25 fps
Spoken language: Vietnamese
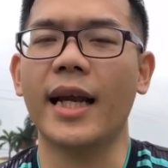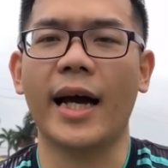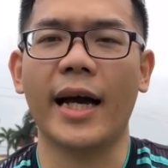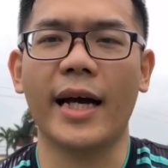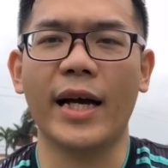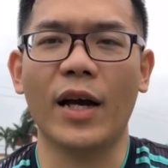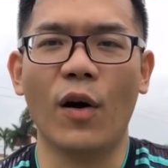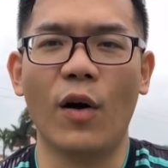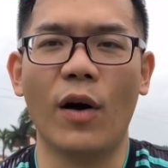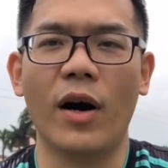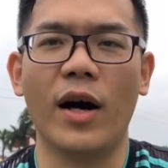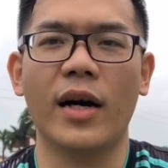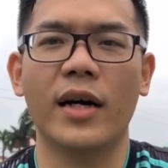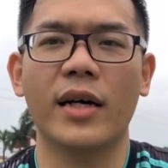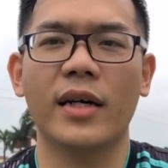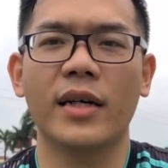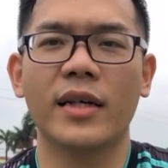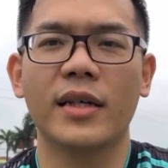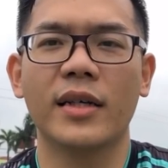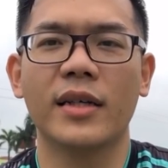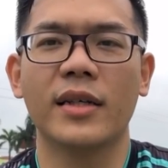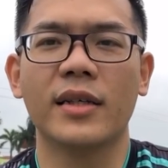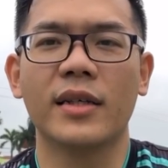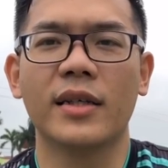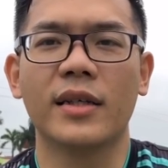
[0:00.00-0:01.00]
hay ho
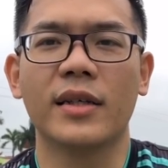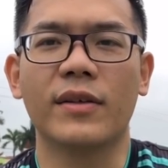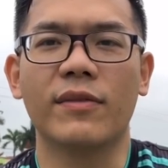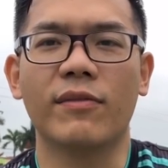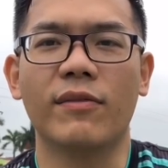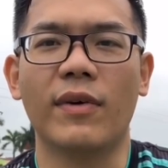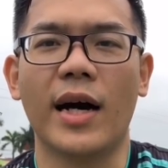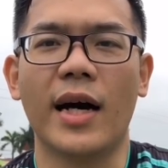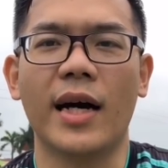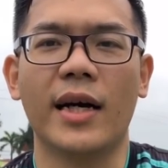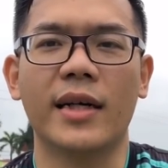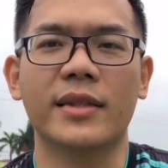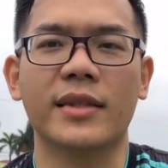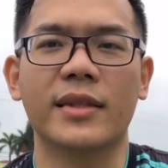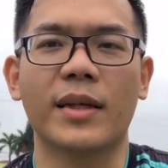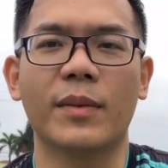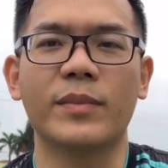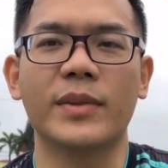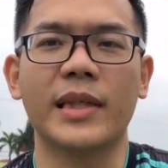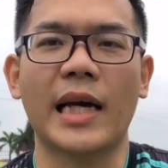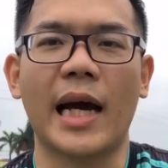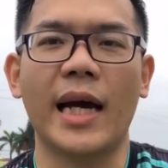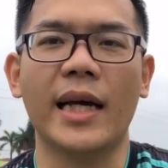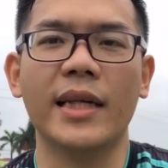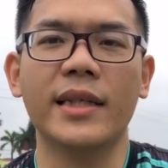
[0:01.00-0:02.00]
và
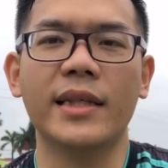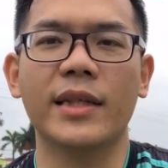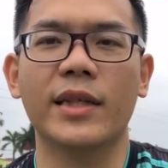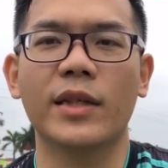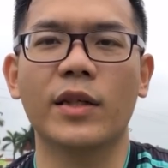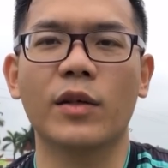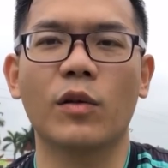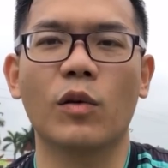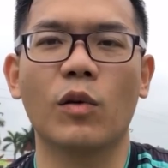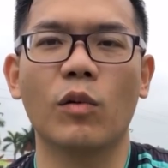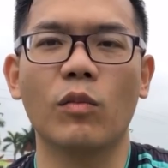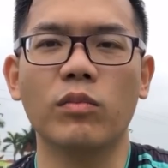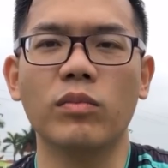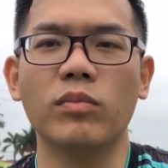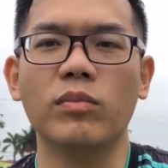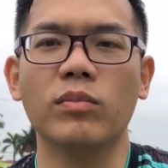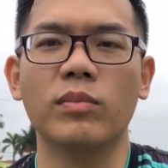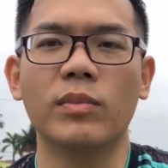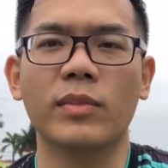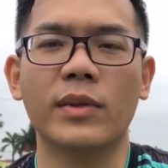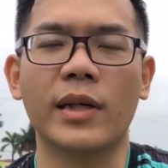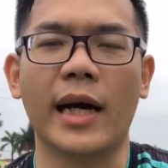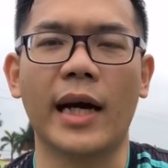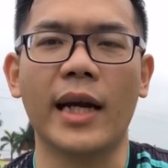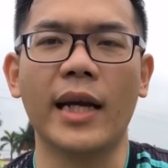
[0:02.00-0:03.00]
tầm giá thì cũng
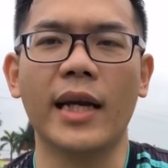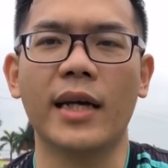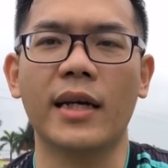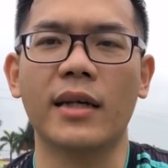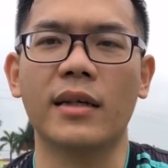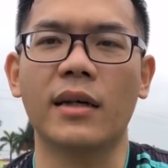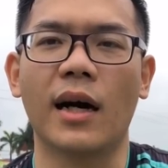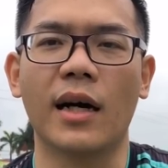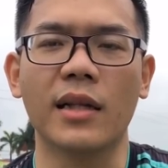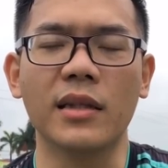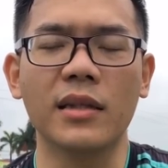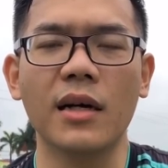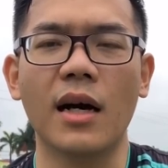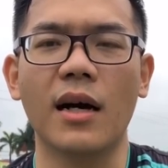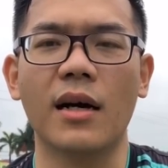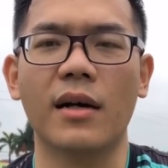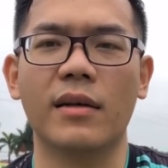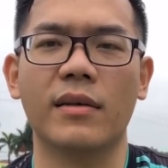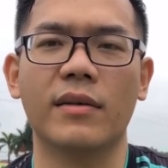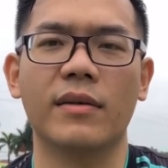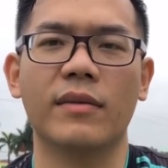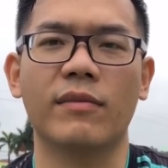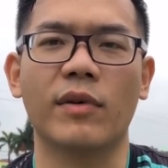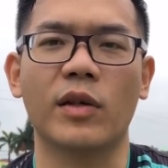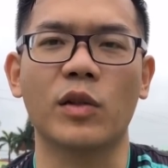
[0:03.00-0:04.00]
khá là ấn tượng
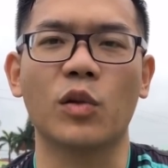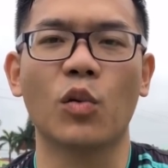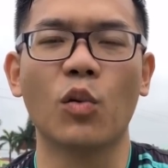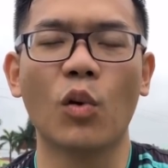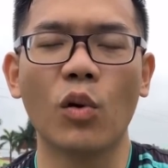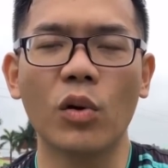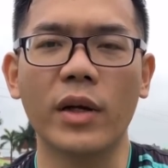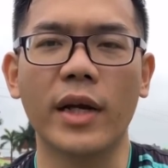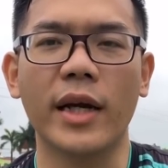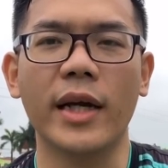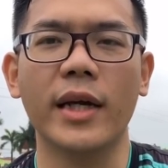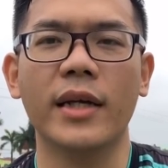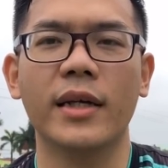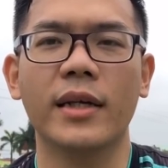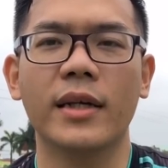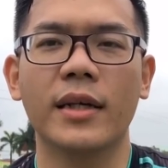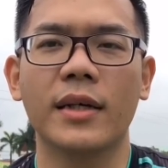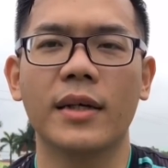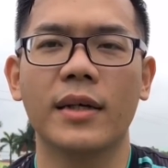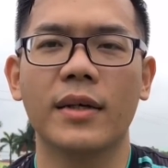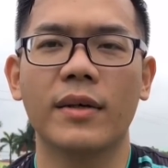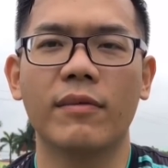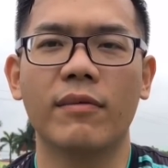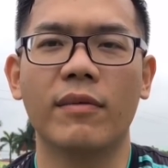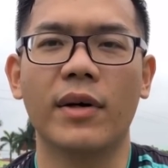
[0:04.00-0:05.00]
và thu hút đấy.
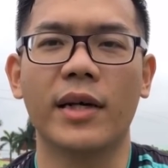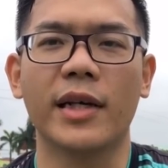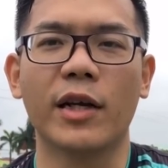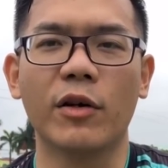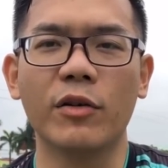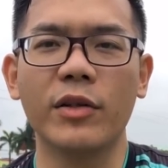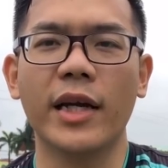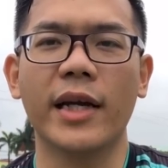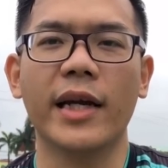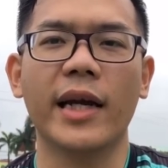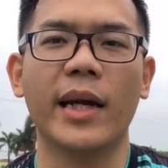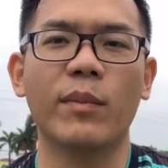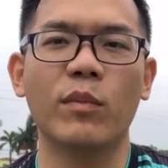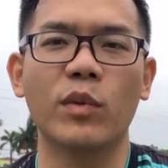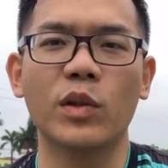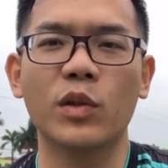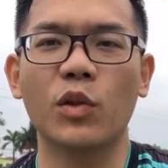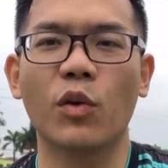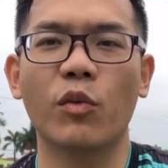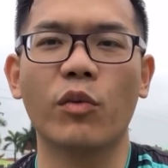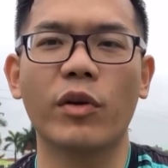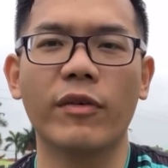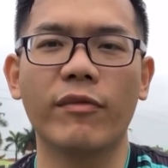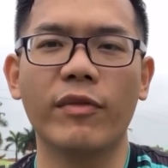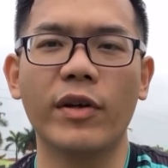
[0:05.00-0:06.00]
Và nếu như anh em muốn
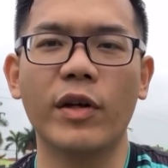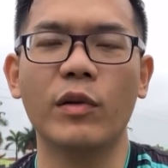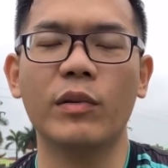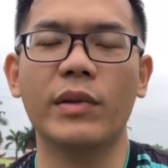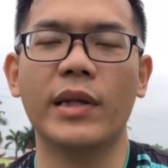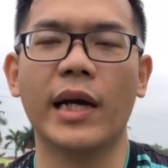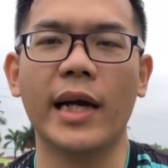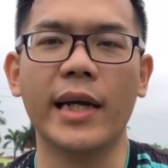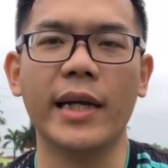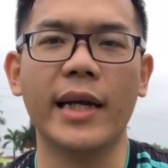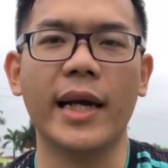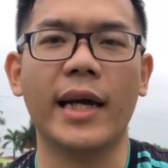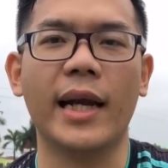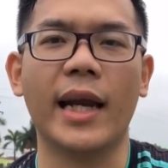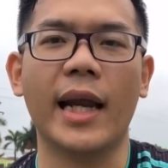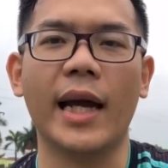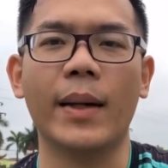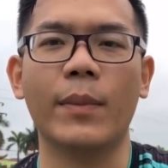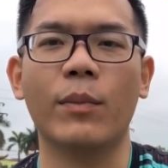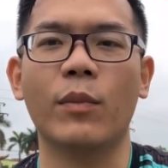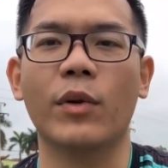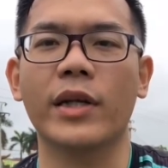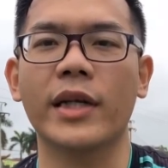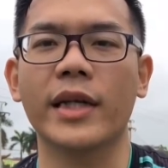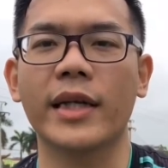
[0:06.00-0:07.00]
tôi review thì hãy để
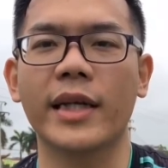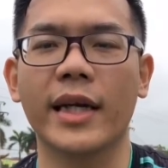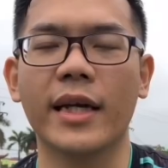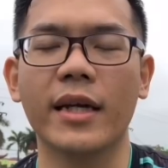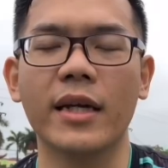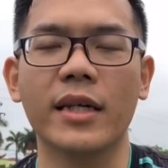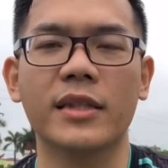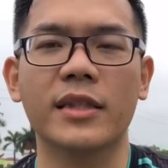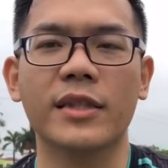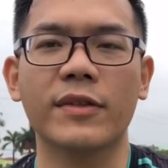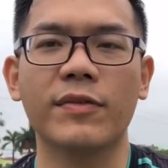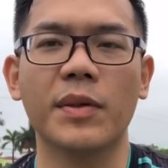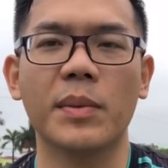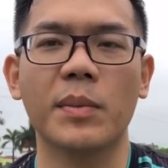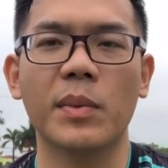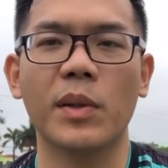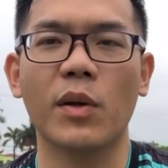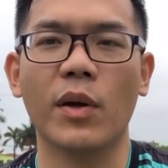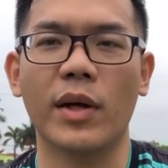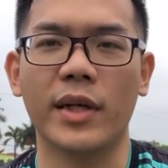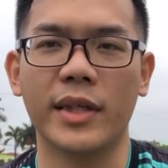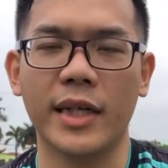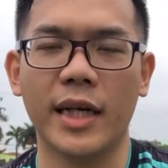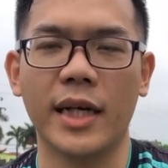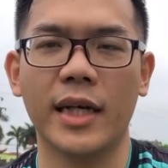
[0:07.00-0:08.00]
lại một ý kiến ở dưới phần bình
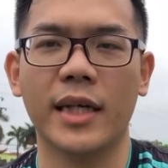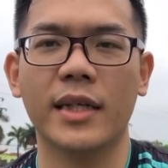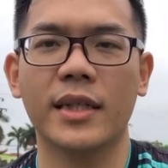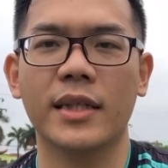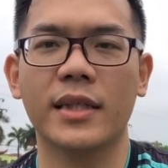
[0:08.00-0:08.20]
luận nha.